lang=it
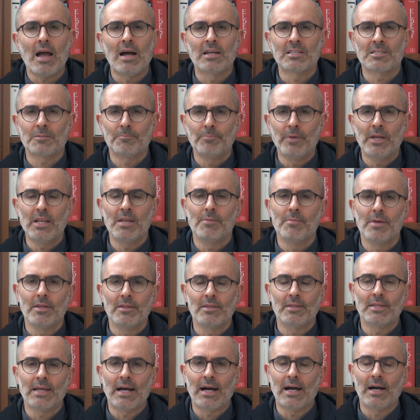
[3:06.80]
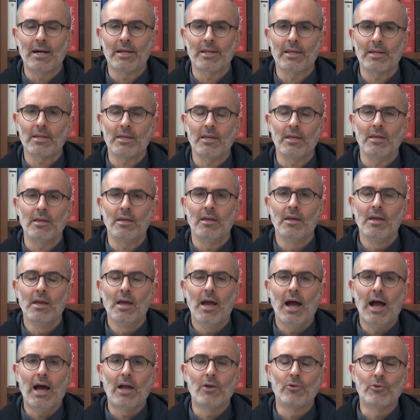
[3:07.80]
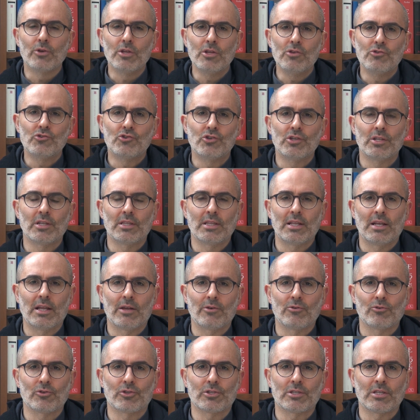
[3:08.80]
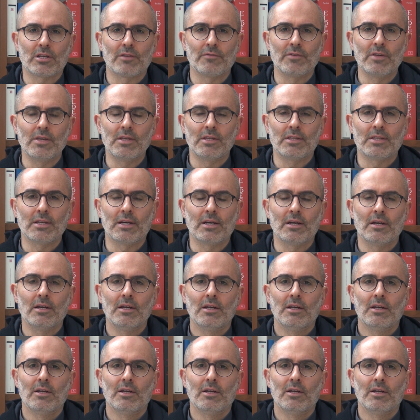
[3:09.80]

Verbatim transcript: a sperimentare che all'origine della nostra vita